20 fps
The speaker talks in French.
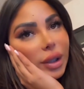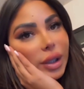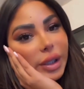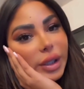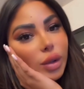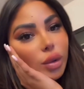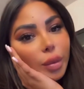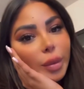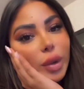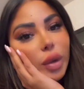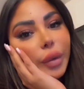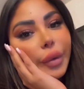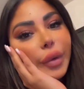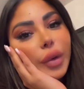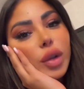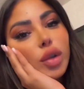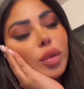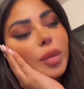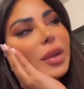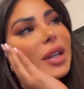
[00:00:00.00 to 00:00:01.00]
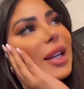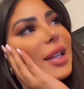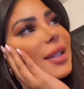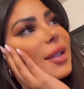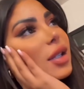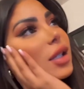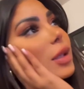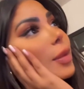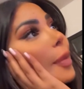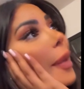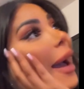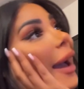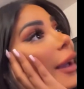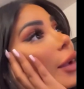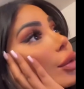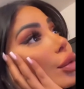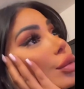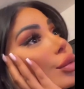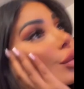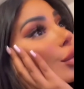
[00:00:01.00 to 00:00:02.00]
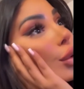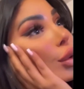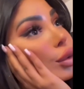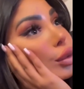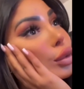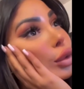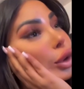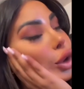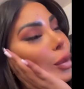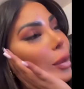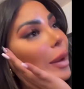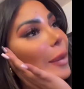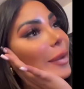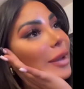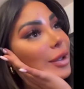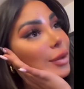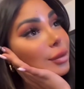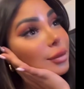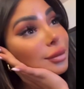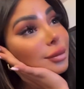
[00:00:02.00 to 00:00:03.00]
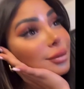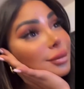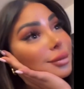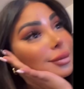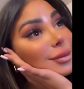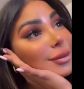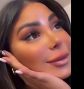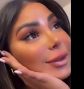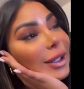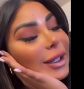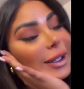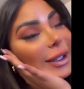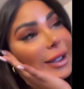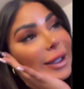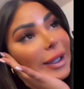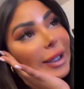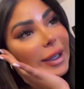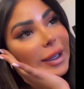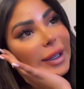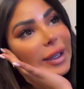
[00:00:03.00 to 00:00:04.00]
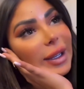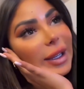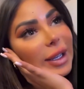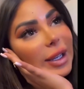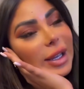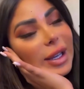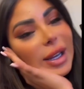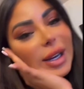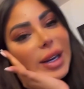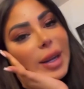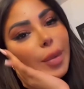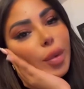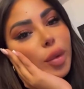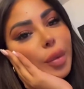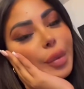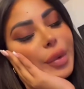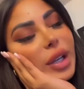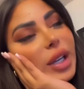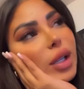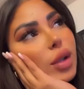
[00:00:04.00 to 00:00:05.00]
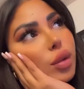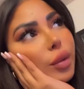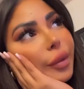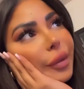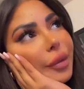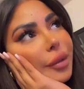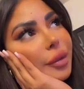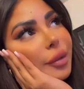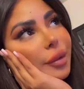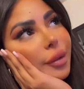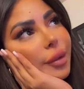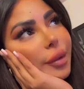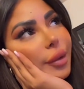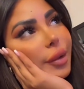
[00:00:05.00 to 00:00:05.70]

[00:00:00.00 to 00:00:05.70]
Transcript: ils ont eu le feu, ils ont eu de l'essence partout autour de ma maison. Et les pompiers, ils sont venus.